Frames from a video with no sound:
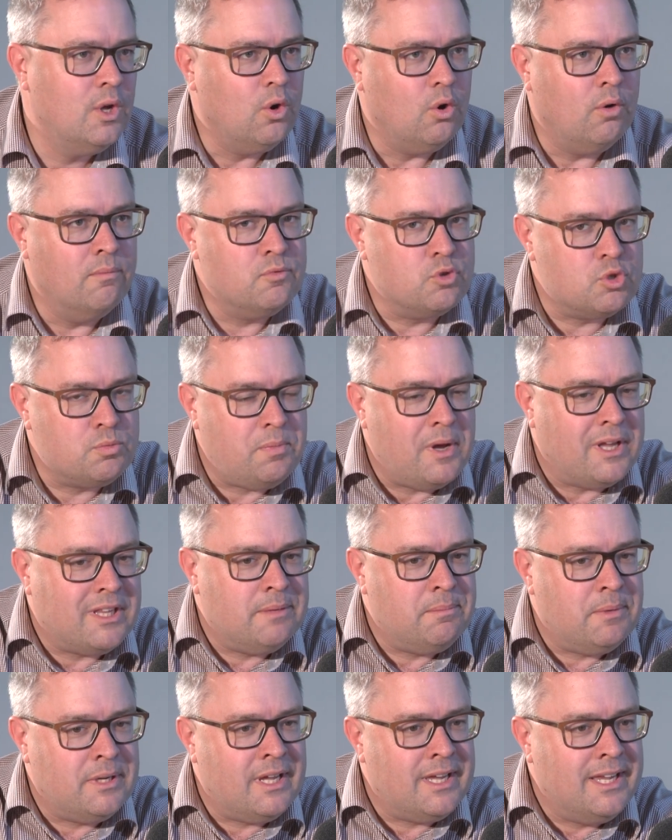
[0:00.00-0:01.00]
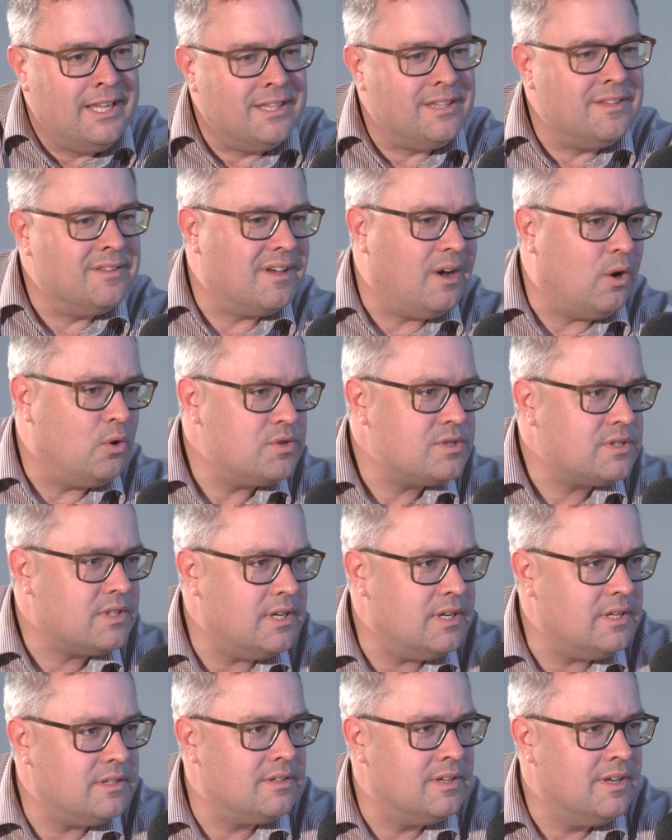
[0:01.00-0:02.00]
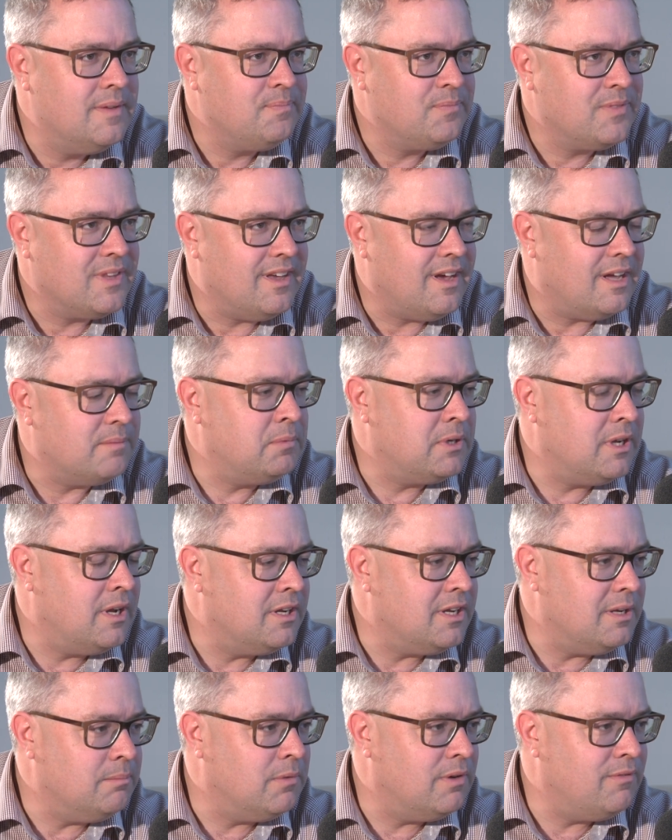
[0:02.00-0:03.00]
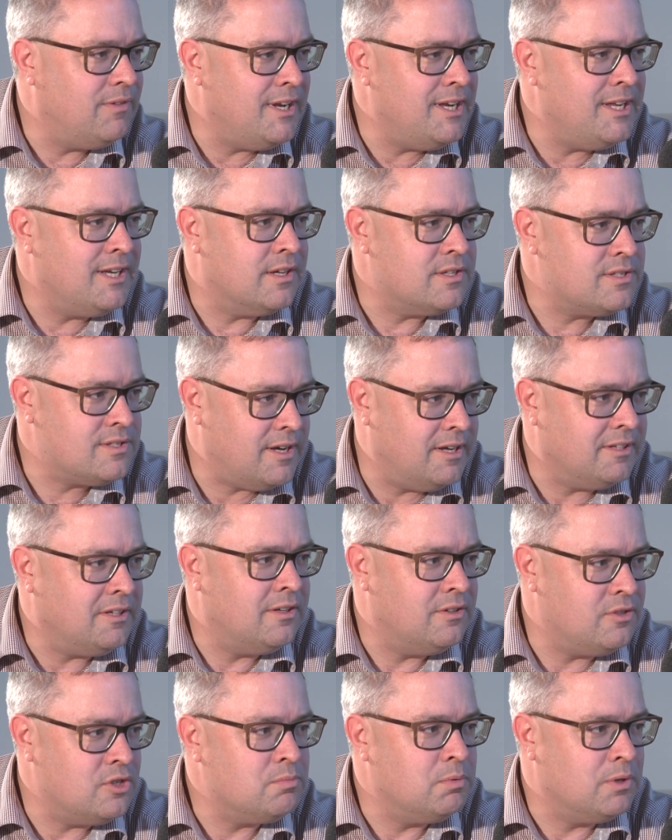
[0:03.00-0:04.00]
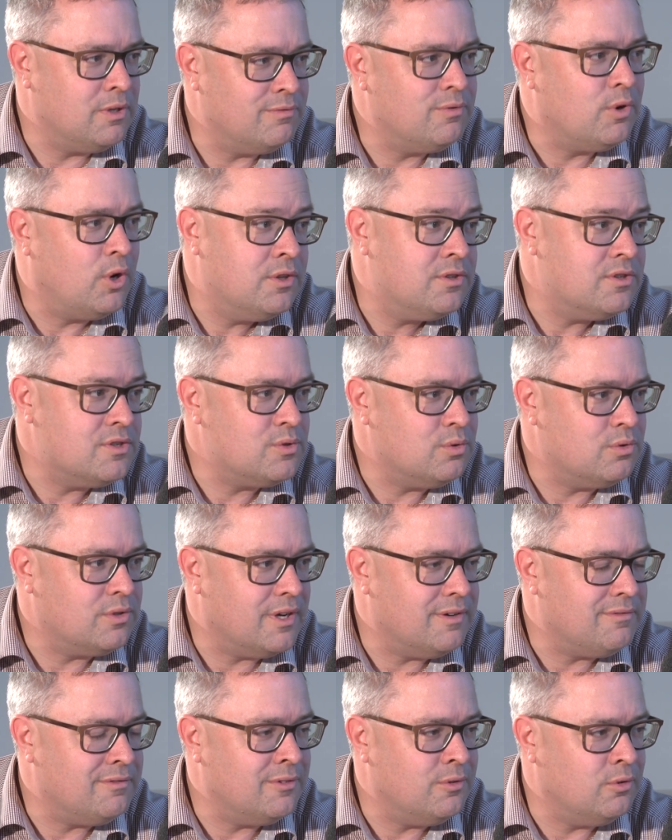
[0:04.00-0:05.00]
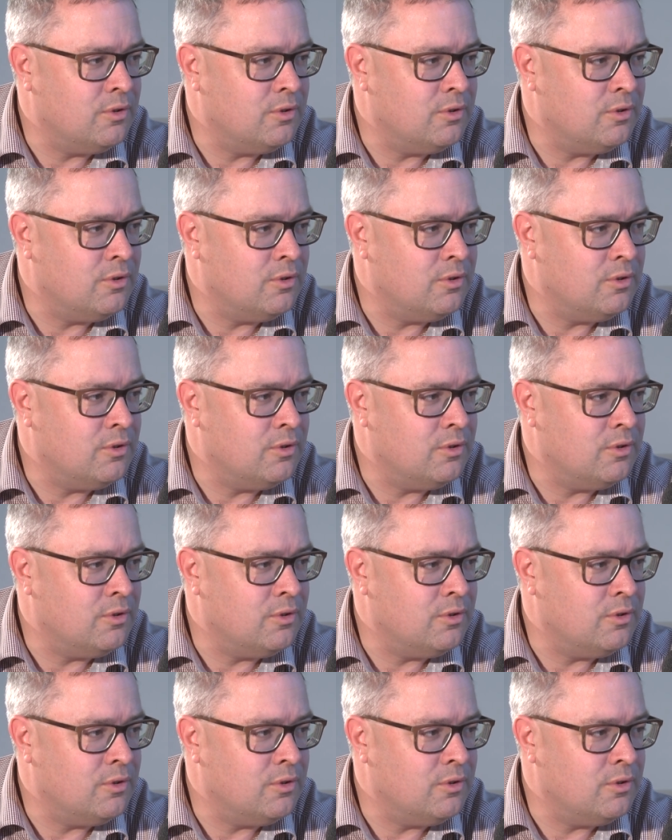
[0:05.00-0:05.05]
Umso später man nach hinten rausgeht, hat man halt immer weniger Zeit, dann sich mit den Freunden zu treffen.